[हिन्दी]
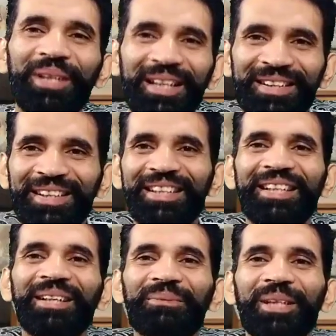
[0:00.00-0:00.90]
कहते हैं कि
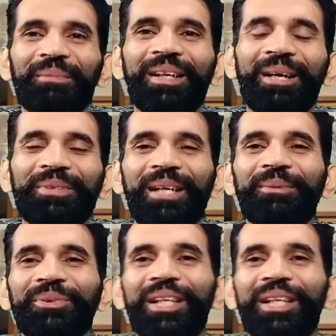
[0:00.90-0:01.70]
एक हफ्ते में कामयाब हो